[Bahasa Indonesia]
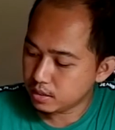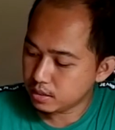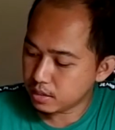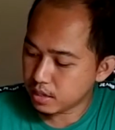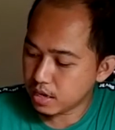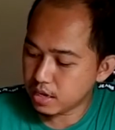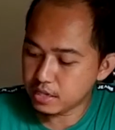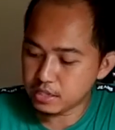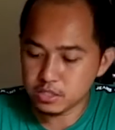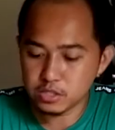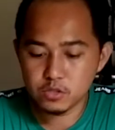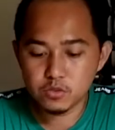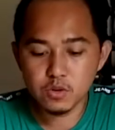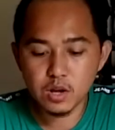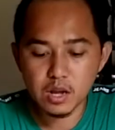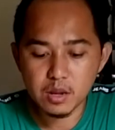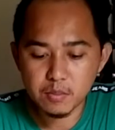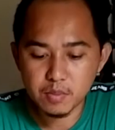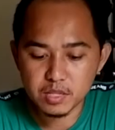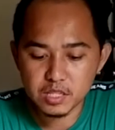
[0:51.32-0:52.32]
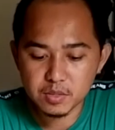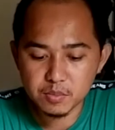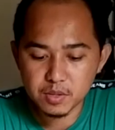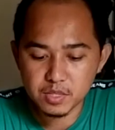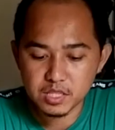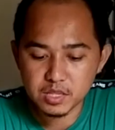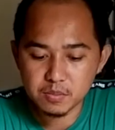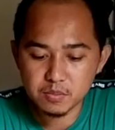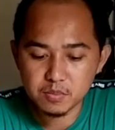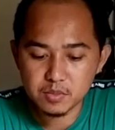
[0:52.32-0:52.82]
Nah, ini juga
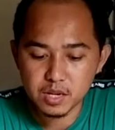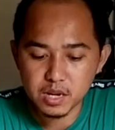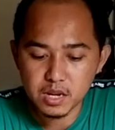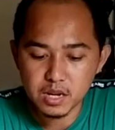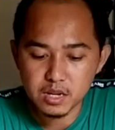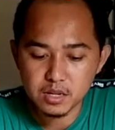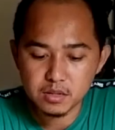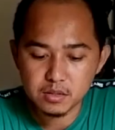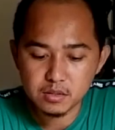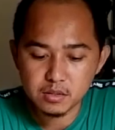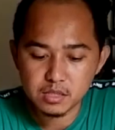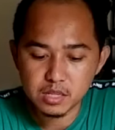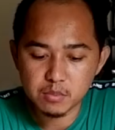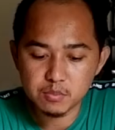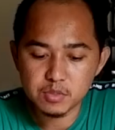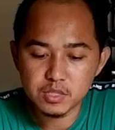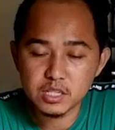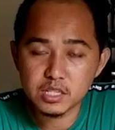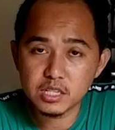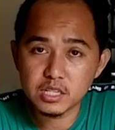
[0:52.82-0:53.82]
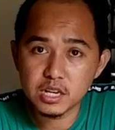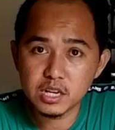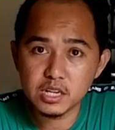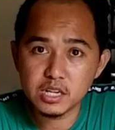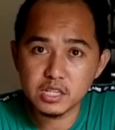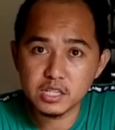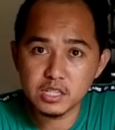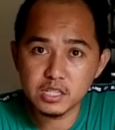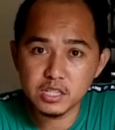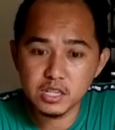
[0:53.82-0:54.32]
macam-macam ya. Tamsin
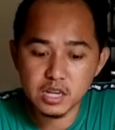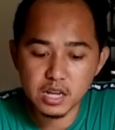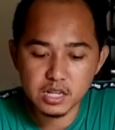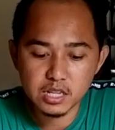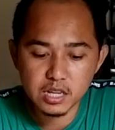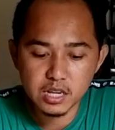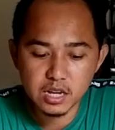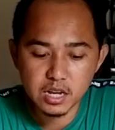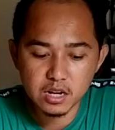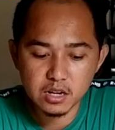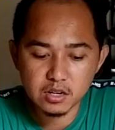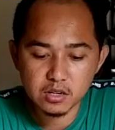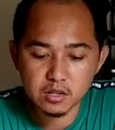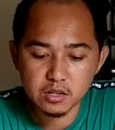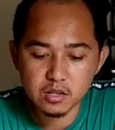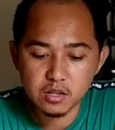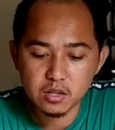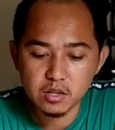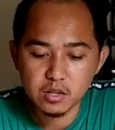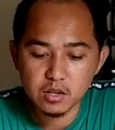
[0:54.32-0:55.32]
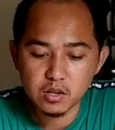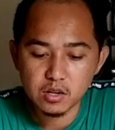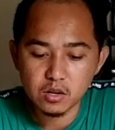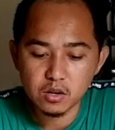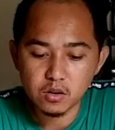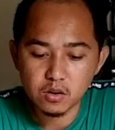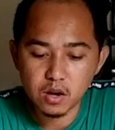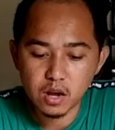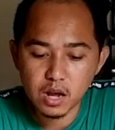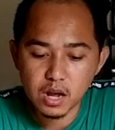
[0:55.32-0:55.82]
kayak gini nih, ada yang
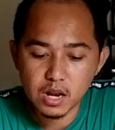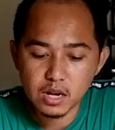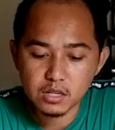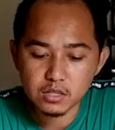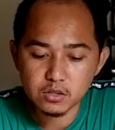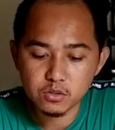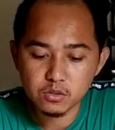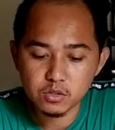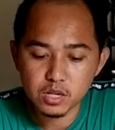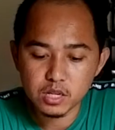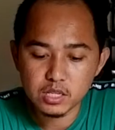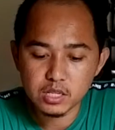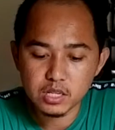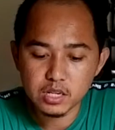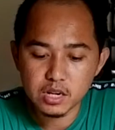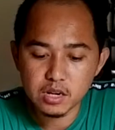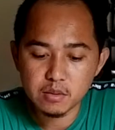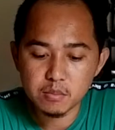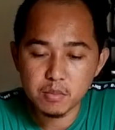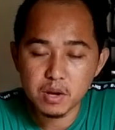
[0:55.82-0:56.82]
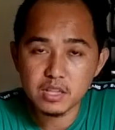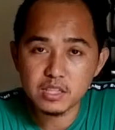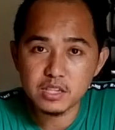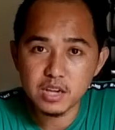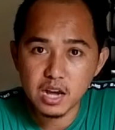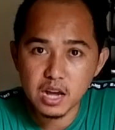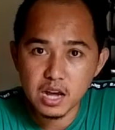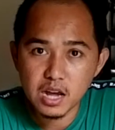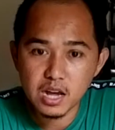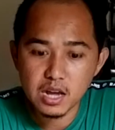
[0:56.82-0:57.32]
lokal terus ada yang
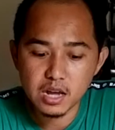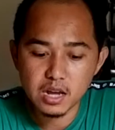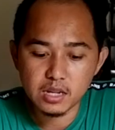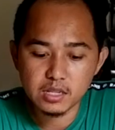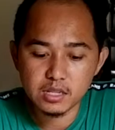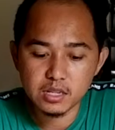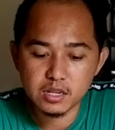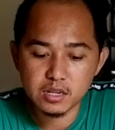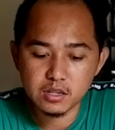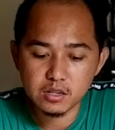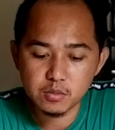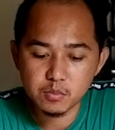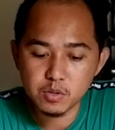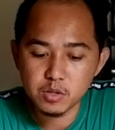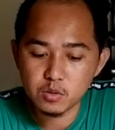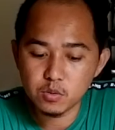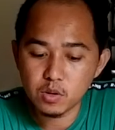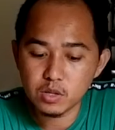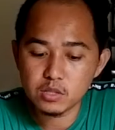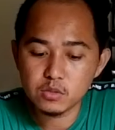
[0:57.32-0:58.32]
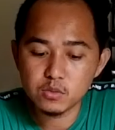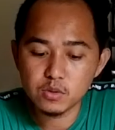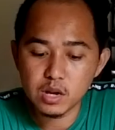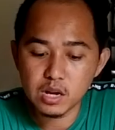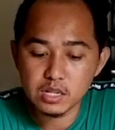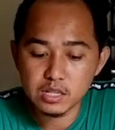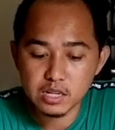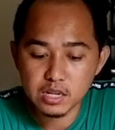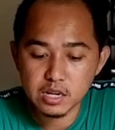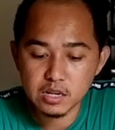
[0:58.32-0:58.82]
baja ada yang lebih kuat
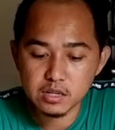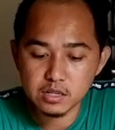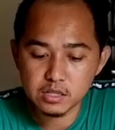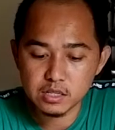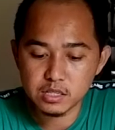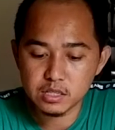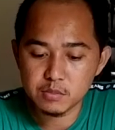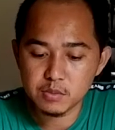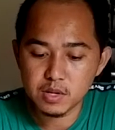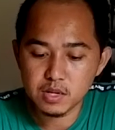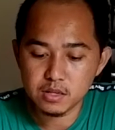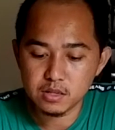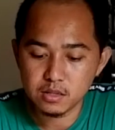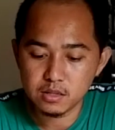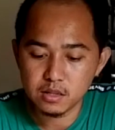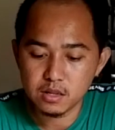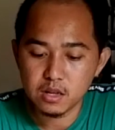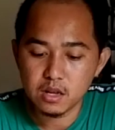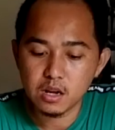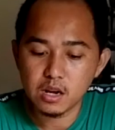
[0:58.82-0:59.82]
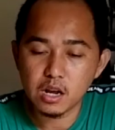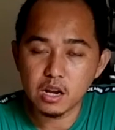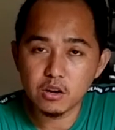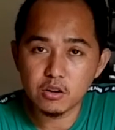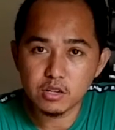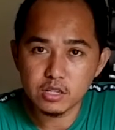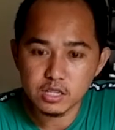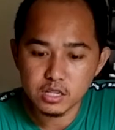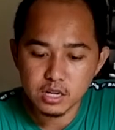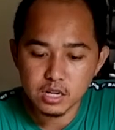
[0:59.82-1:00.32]
juga ada yang ini mah
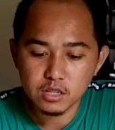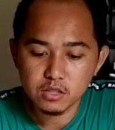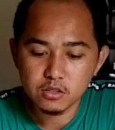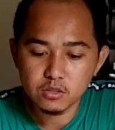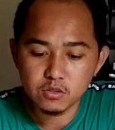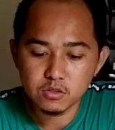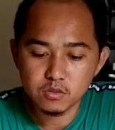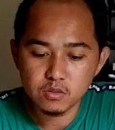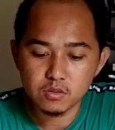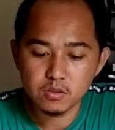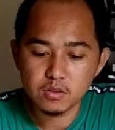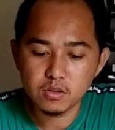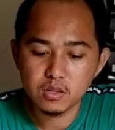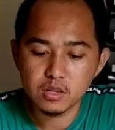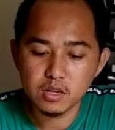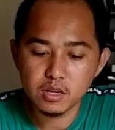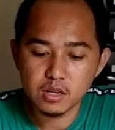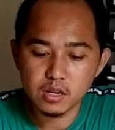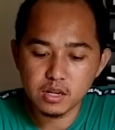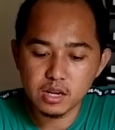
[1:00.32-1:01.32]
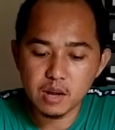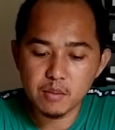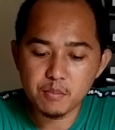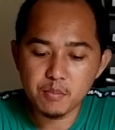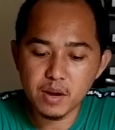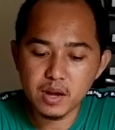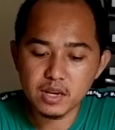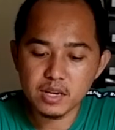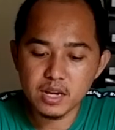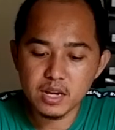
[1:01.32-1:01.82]
kalau ini kan
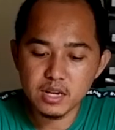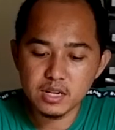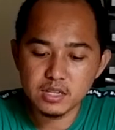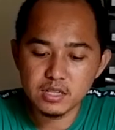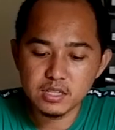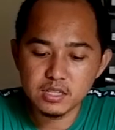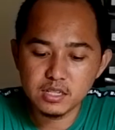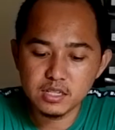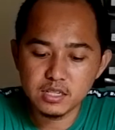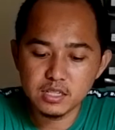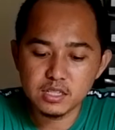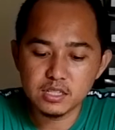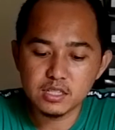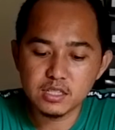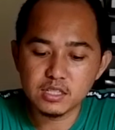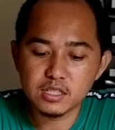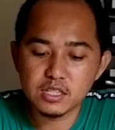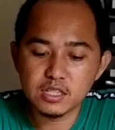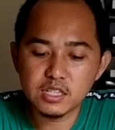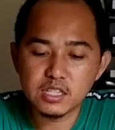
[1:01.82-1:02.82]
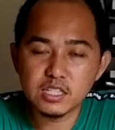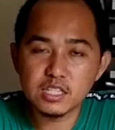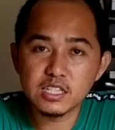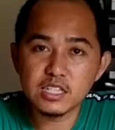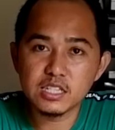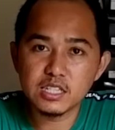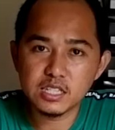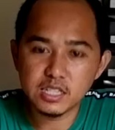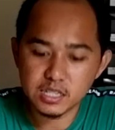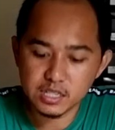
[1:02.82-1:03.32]
gampang ya
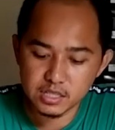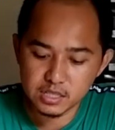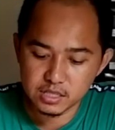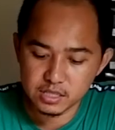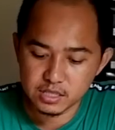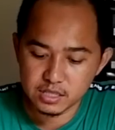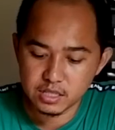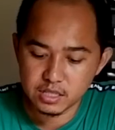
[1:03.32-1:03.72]
digini-giniin